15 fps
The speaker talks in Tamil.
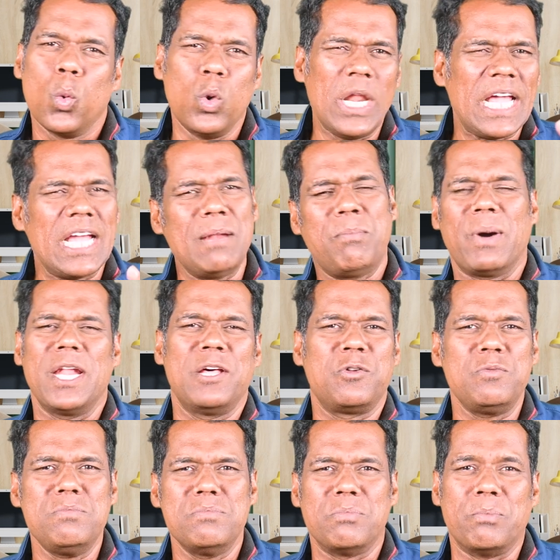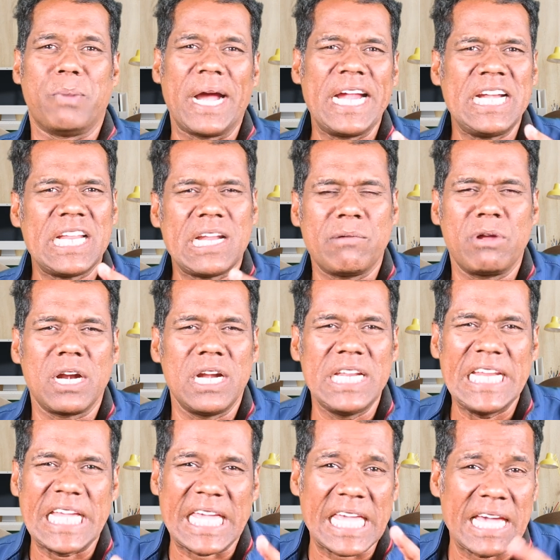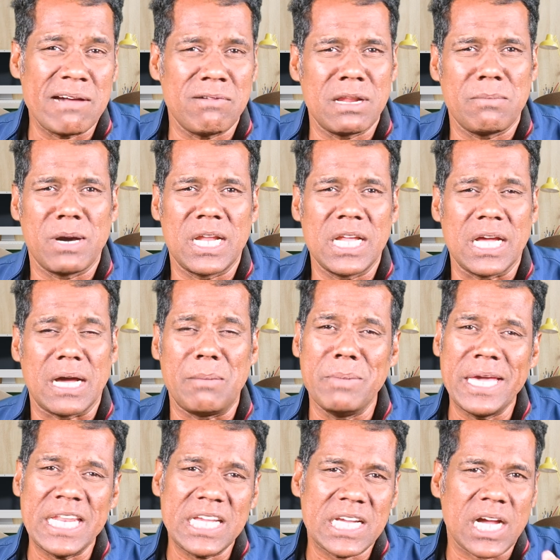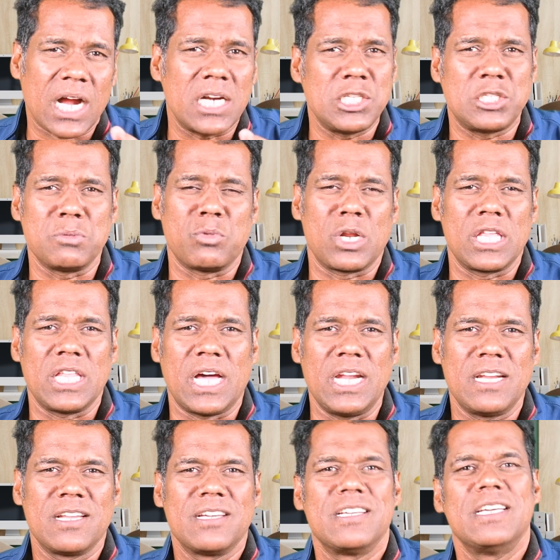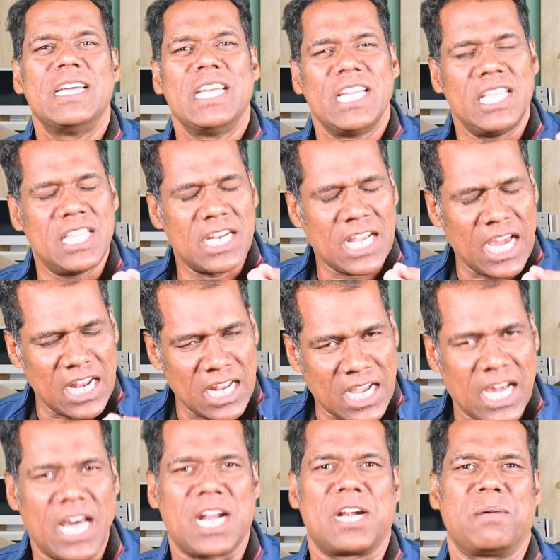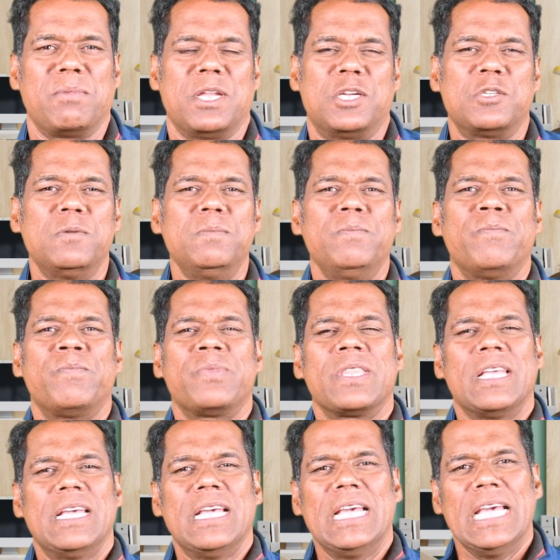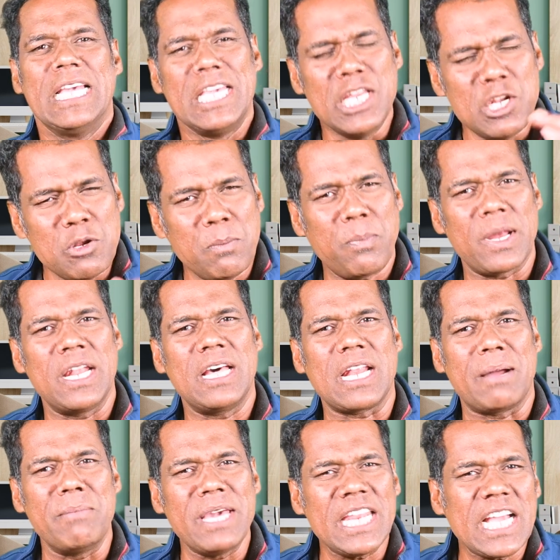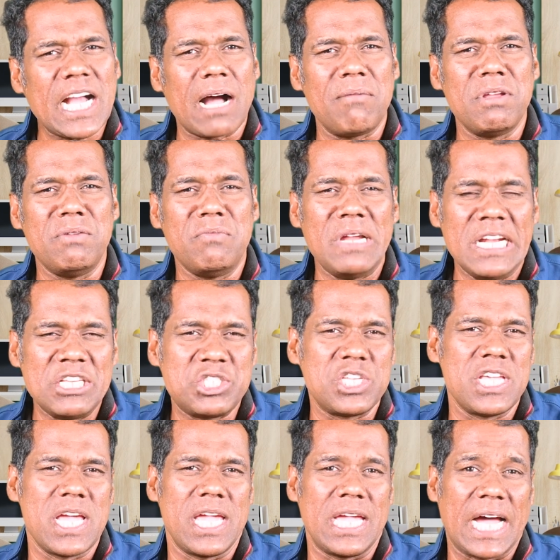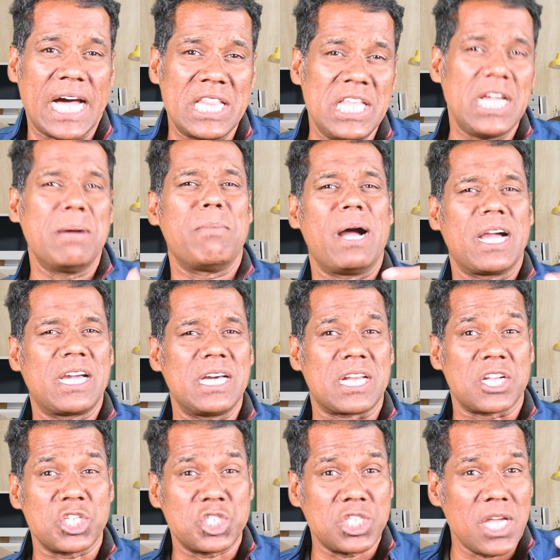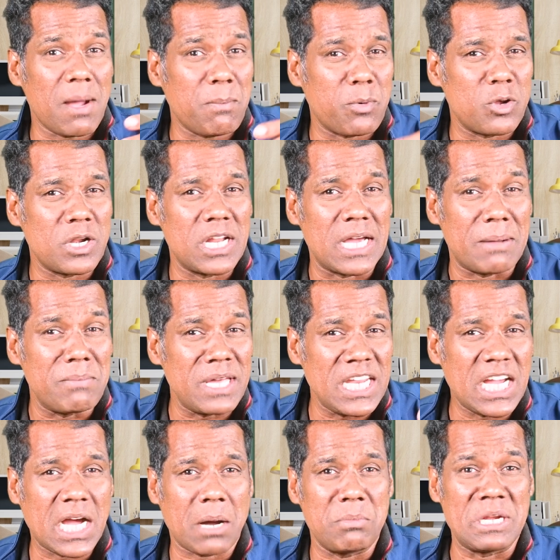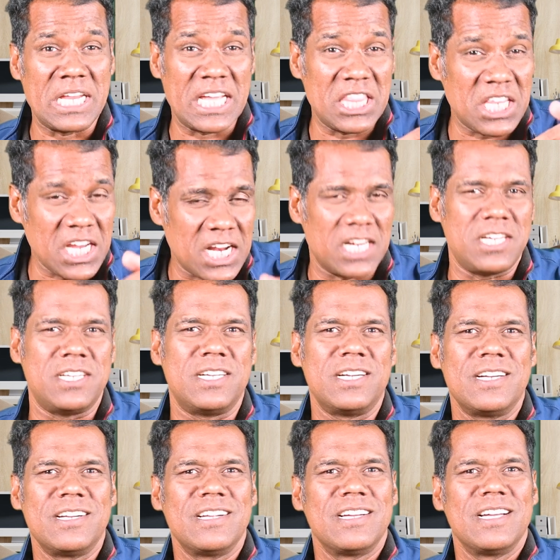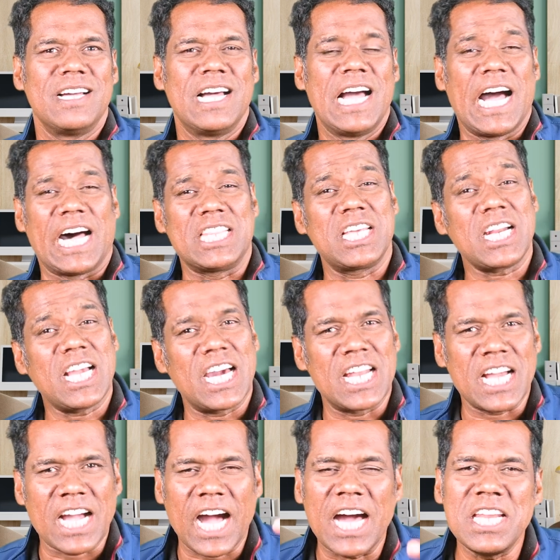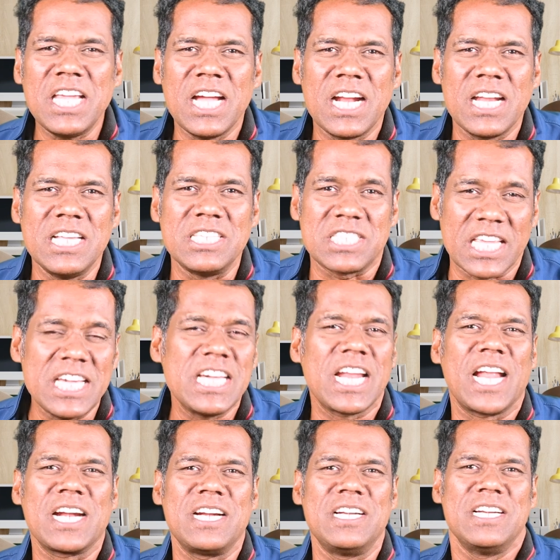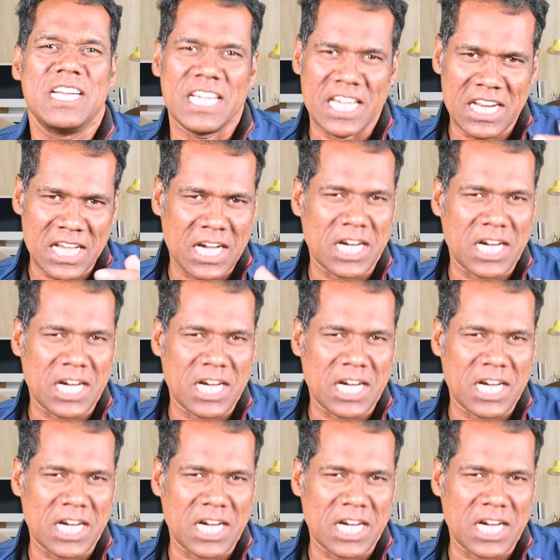உலகில் பலரும் பைடன் அவர்களின் கேவலமான அமெரிக்க ஆட்சி முறைதான் இதற்கான காரணம் என்றும் இன்னும் பலர் அமெரிக்காவின் வீழ்ச்சியை அதிகமாக்க ரஷ்யா போன்ற அமெரிக்காவின் எதிரிகள் அதற்கான காரியங்களை செய்கிறார்கள் என்ற